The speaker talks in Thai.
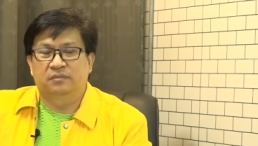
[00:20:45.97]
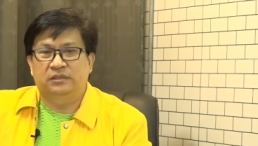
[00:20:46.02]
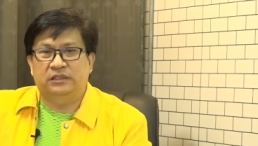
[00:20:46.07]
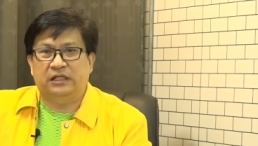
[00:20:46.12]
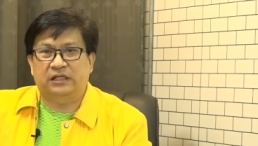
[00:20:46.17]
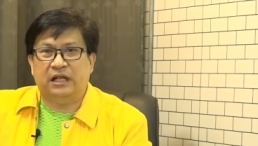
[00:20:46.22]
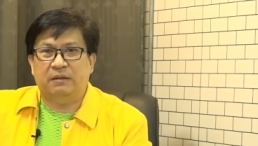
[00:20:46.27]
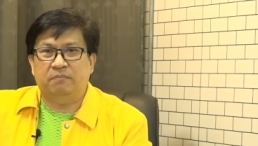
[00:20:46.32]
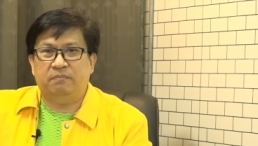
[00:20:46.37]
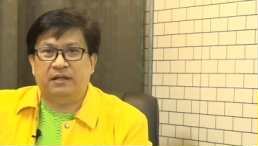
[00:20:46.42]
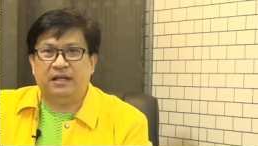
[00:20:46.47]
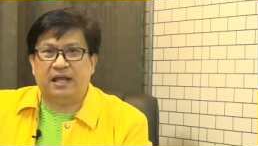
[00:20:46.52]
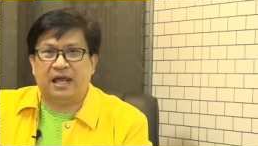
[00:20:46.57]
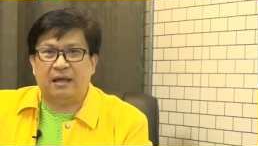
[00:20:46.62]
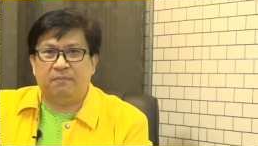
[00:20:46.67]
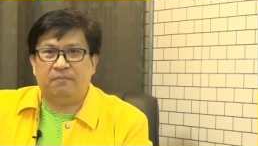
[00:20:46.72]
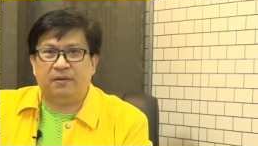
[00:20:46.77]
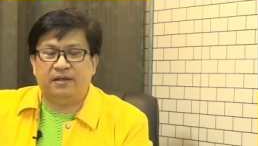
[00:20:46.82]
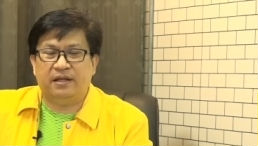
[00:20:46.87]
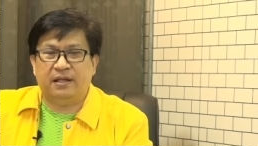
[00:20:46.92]
จากนั้นปัญหา
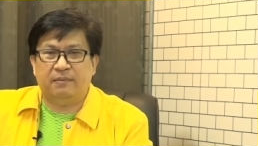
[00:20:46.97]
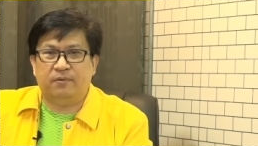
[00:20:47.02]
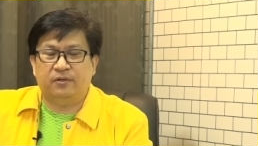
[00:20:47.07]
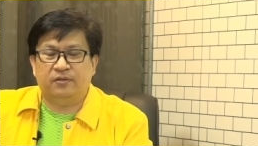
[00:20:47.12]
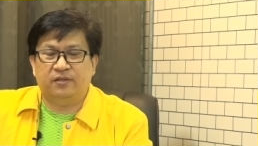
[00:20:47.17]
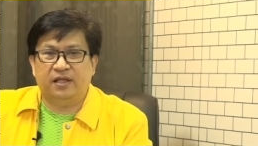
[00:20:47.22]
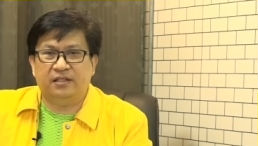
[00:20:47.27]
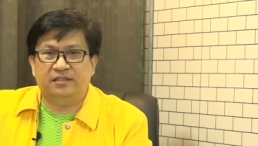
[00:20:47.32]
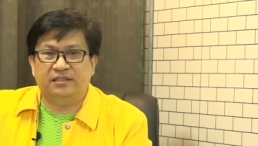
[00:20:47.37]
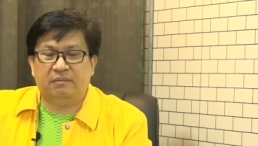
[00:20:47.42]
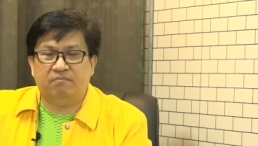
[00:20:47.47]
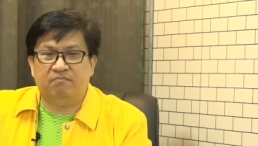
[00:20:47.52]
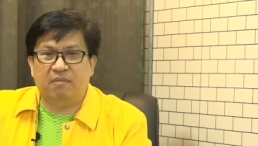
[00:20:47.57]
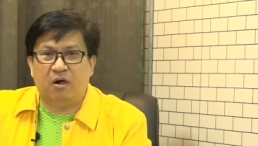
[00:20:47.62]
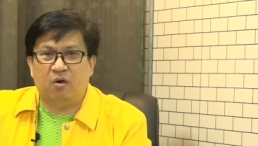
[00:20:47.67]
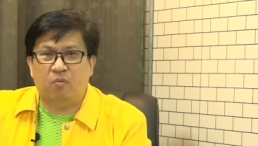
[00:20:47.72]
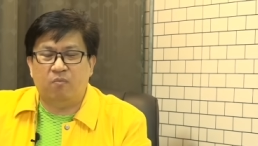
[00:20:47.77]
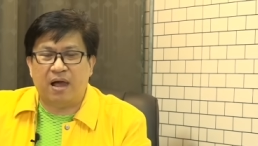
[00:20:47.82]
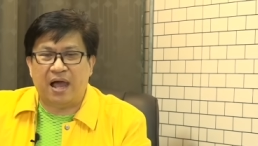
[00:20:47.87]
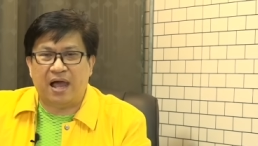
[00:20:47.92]
ภายในประเทศจะ
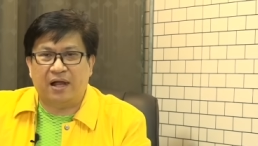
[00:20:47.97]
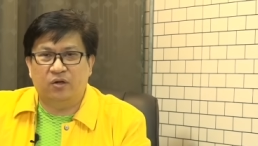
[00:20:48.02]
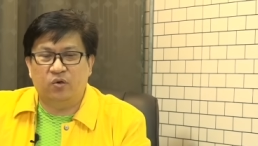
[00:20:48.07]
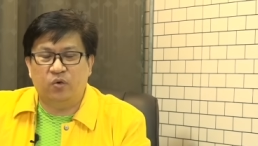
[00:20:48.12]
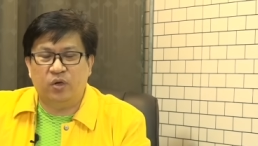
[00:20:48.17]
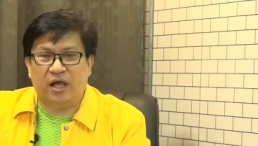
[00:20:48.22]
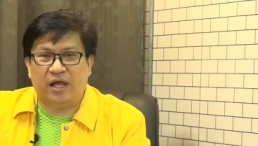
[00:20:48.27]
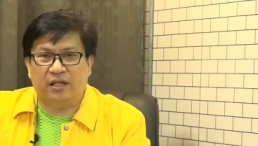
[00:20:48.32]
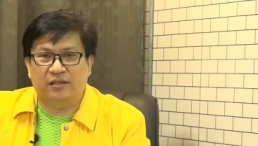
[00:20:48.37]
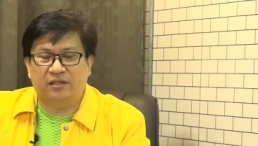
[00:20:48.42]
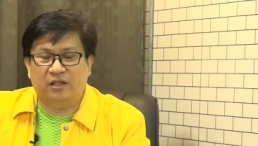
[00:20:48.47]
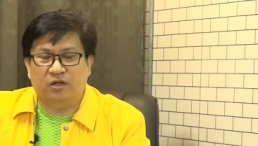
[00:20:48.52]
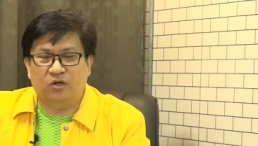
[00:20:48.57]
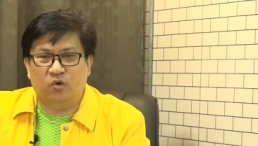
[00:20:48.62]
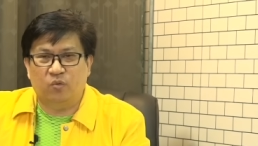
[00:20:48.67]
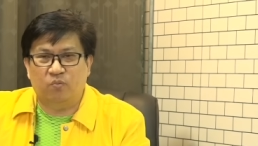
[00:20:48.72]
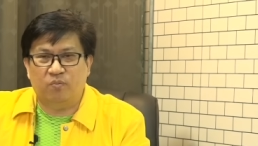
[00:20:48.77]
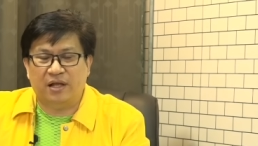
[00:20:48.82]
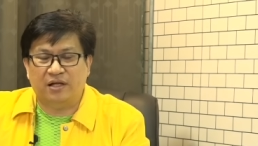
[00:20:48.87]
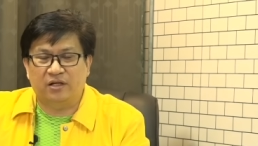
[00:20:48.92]
เบาบางด้วยอัตโน
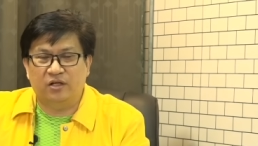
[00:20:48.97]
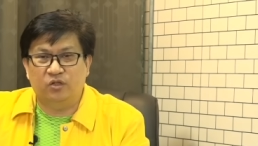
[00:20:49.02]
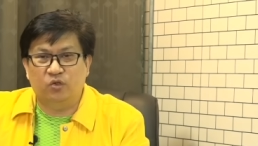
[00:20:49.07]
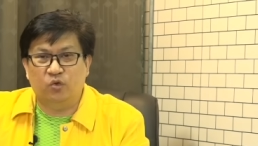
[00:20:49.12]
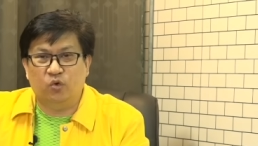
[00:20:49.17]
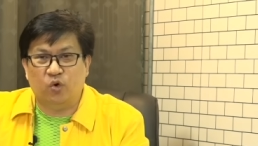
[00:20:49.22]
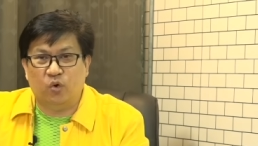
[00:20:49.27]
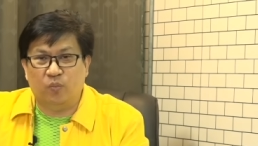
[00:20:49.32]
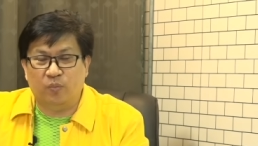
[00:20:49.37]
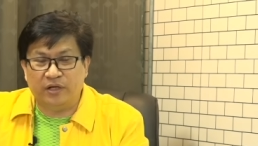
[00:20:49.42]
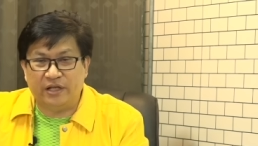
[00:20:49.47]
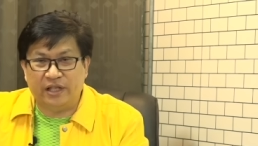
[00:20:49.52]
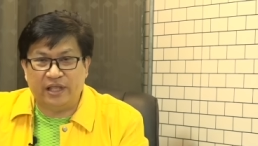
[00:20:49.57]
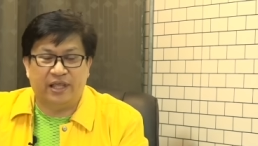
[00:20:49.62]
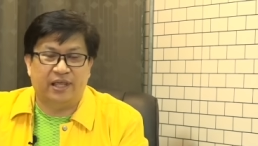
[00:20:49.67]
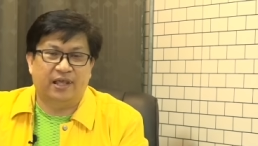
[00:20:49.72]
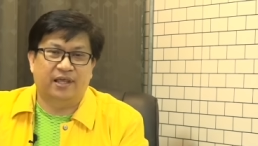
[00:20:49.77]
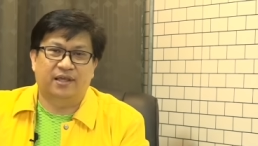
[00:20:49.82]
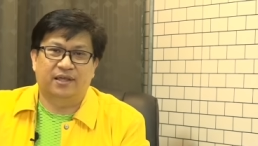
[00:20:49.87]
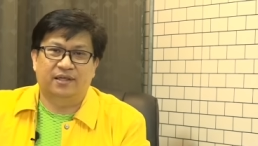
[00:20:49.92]
มัติด้วยตัวของมันเอ
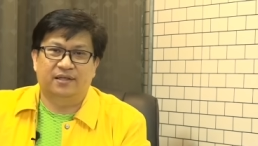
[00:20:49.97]
ง